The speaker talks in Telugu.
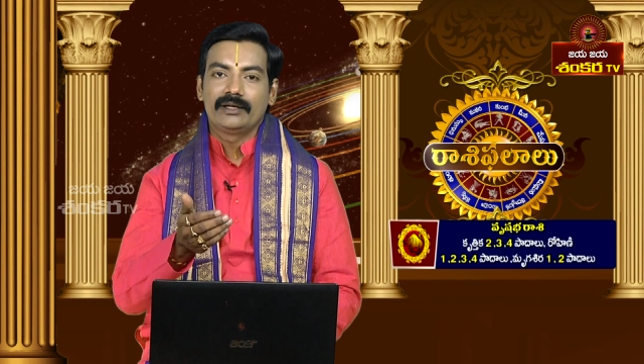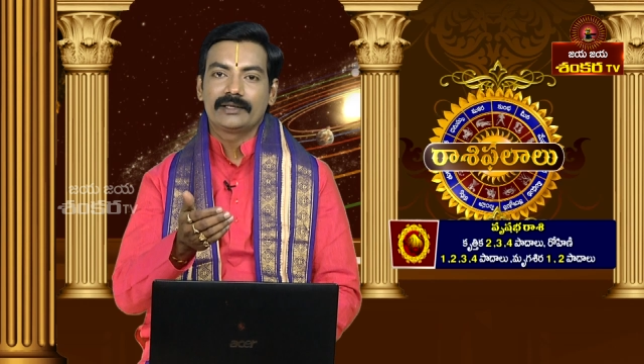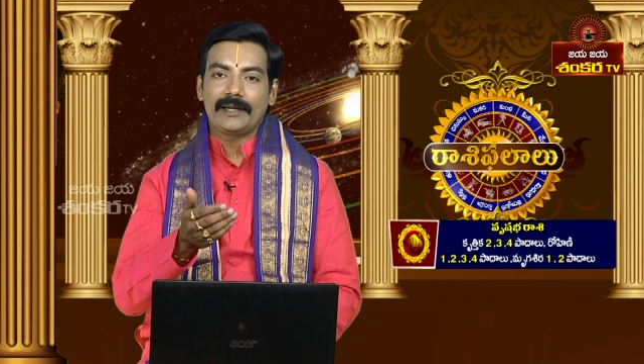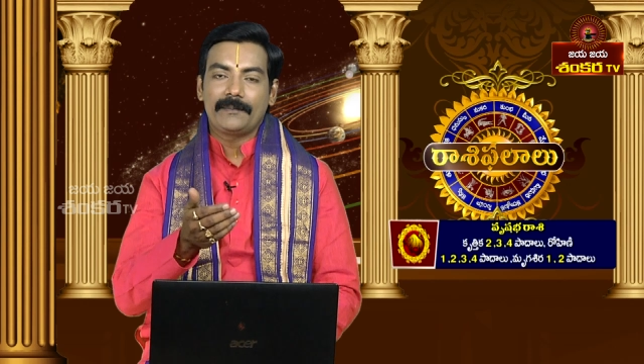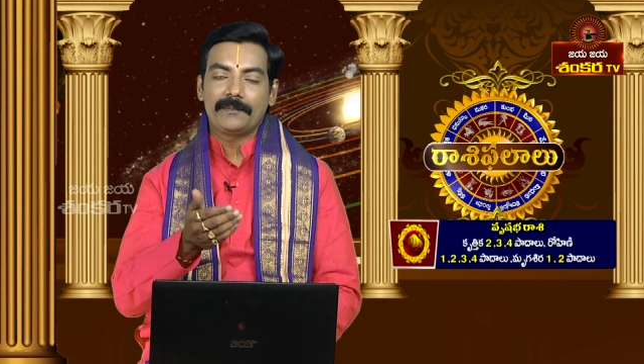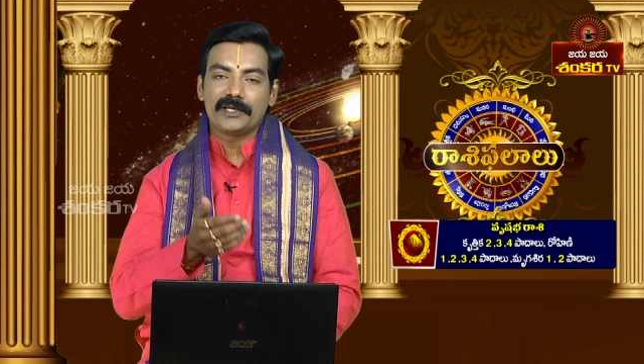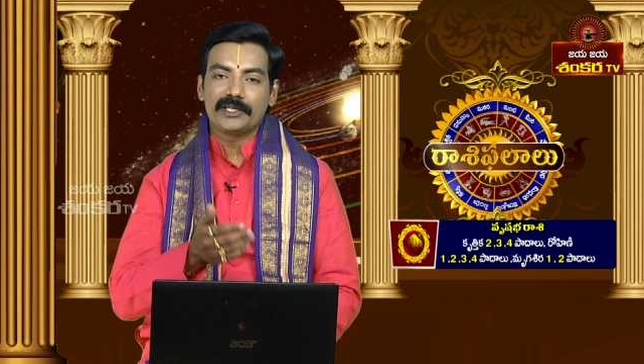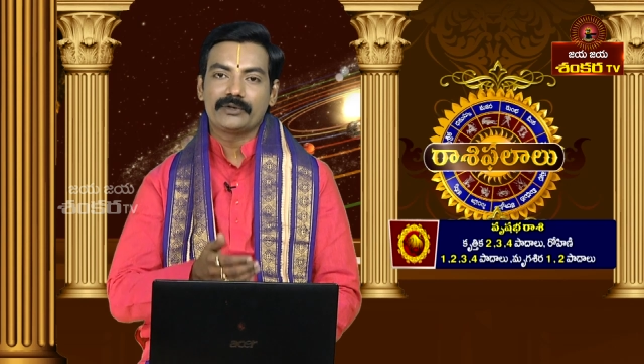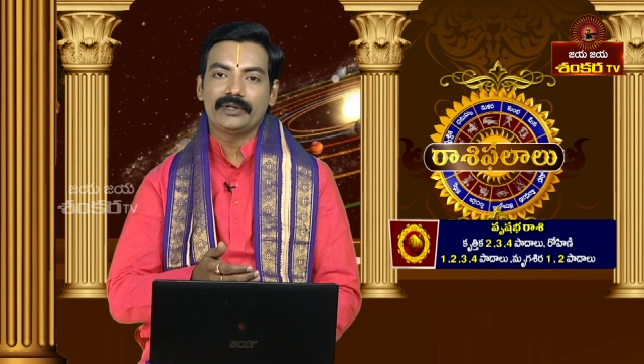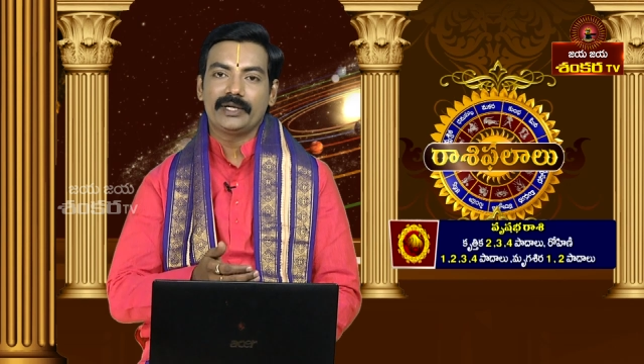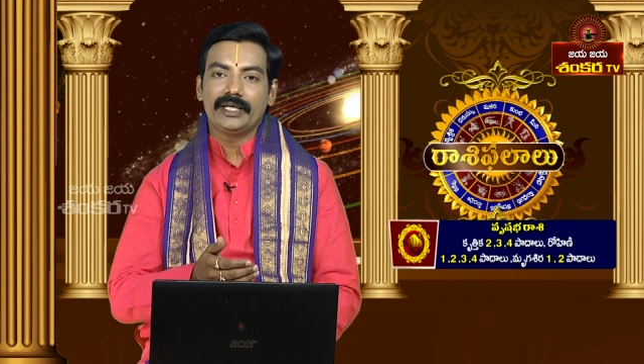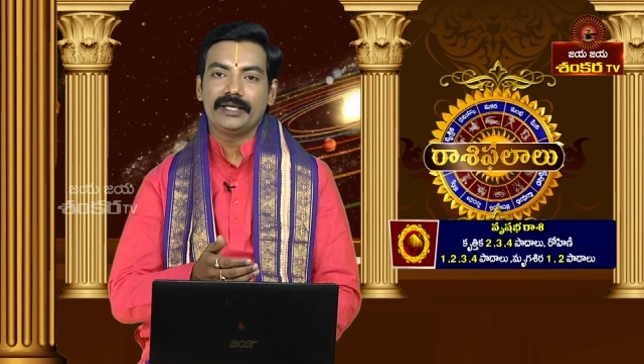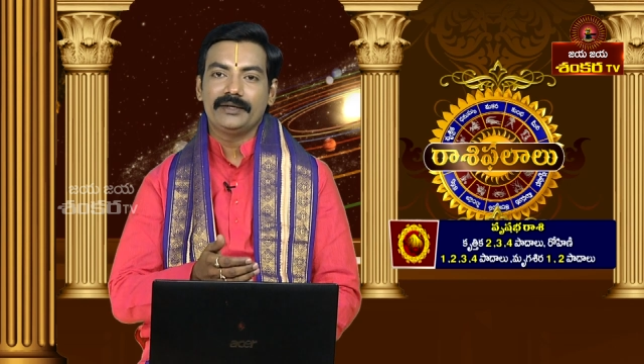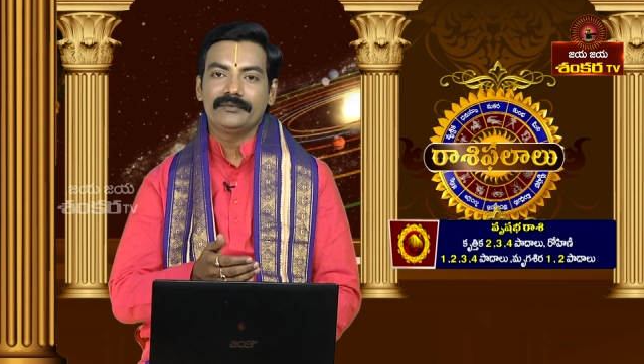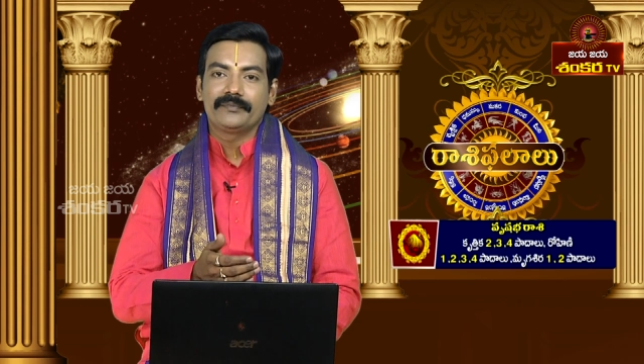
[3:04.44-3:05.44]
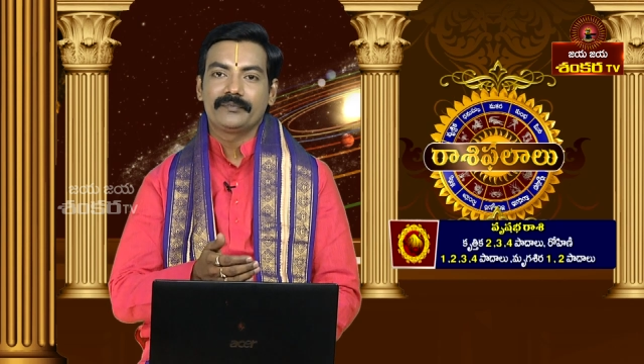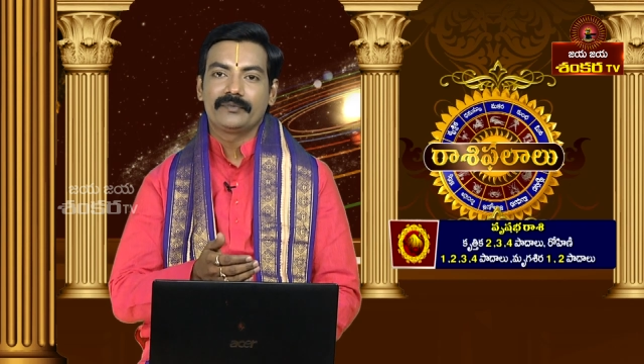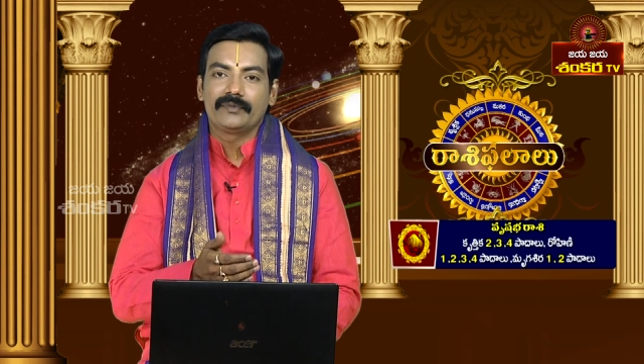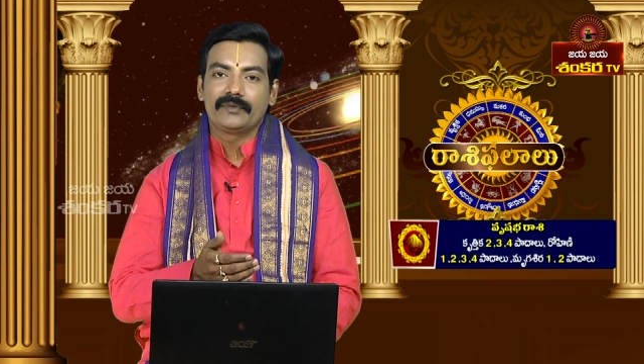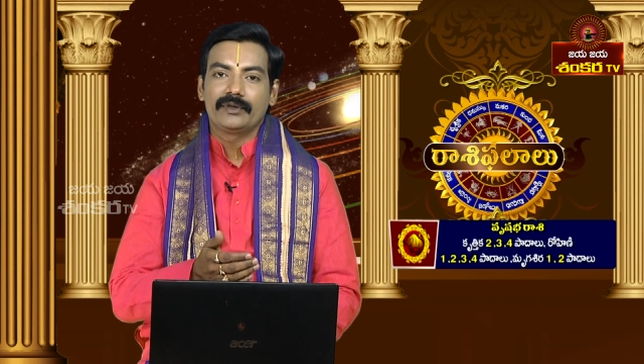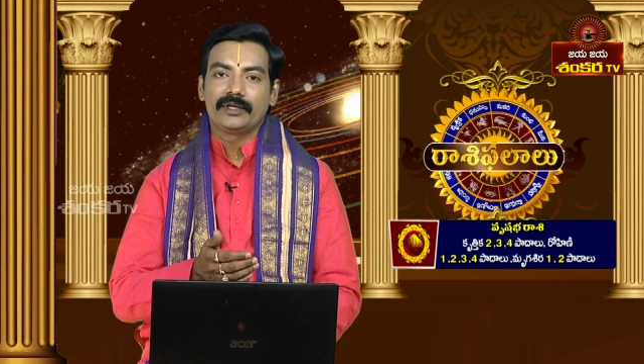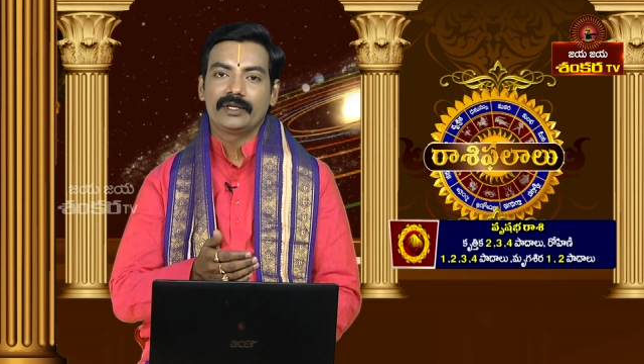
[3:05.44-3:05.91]
తప్పించుకొని
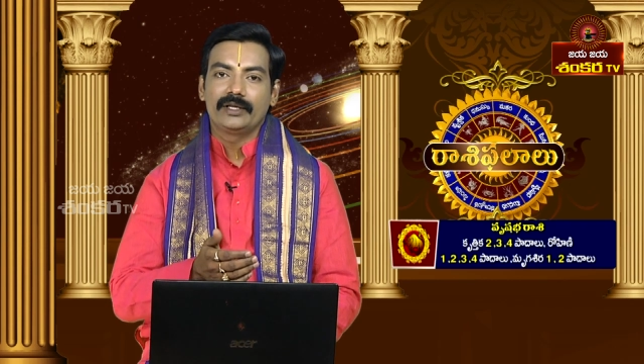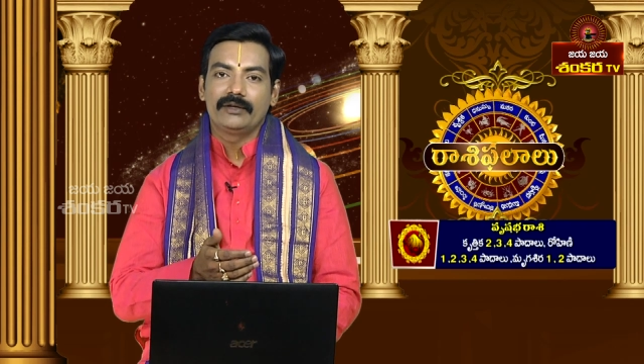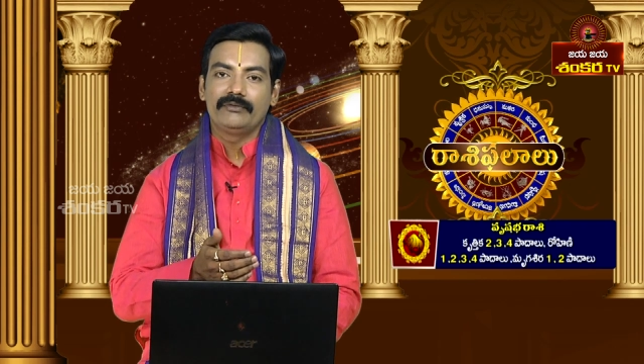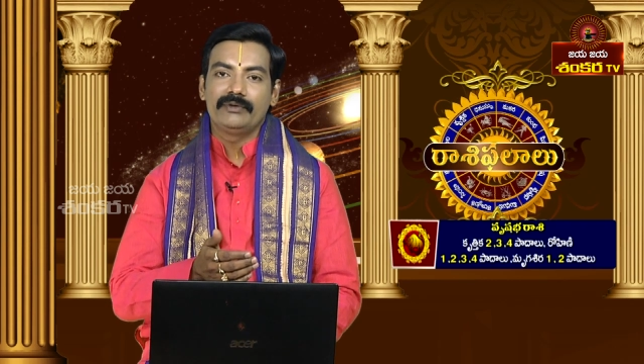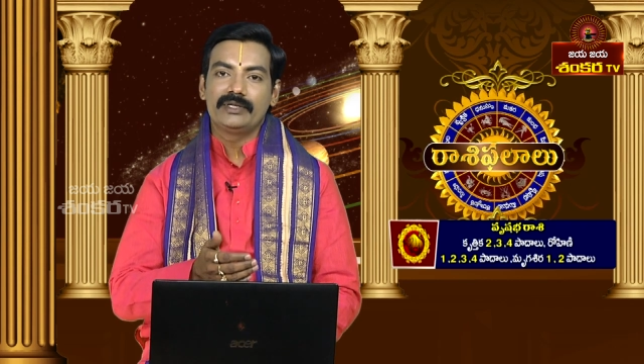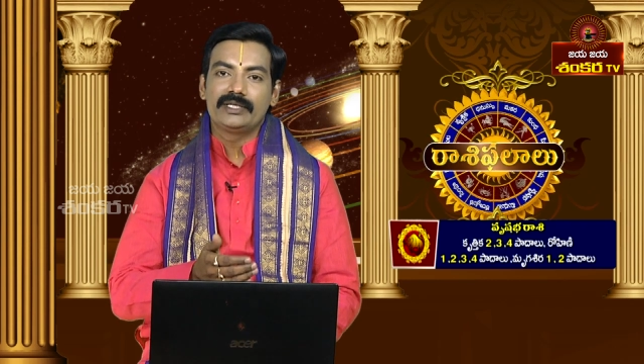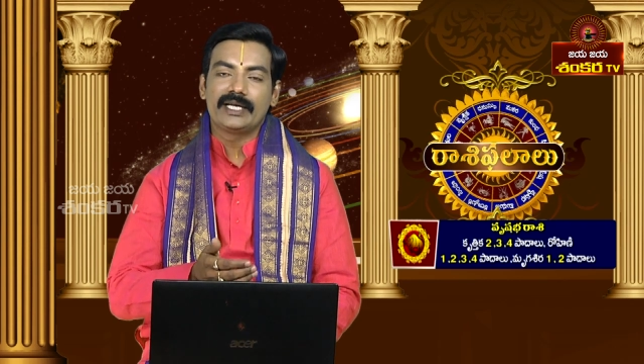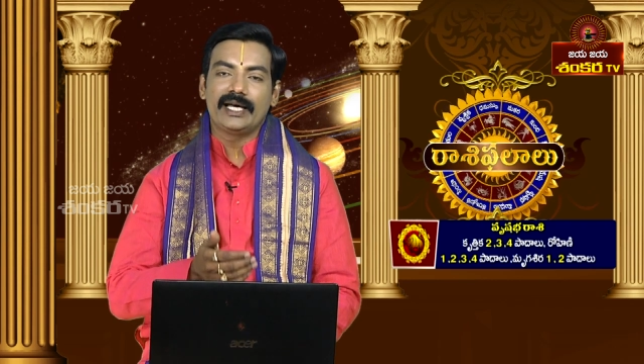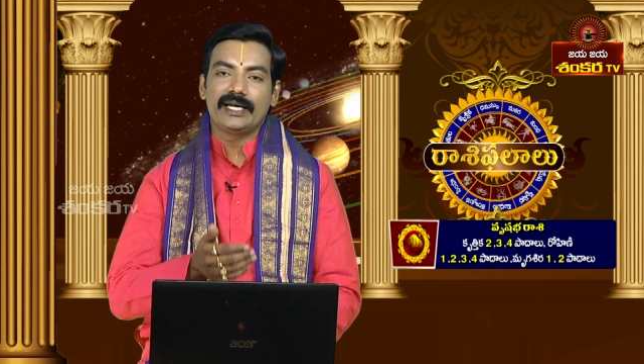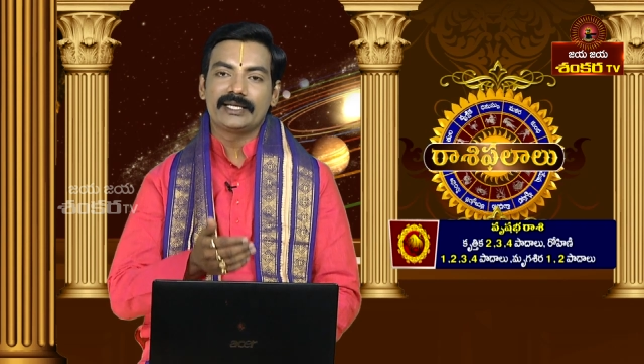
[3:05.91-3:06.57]
విజయాలు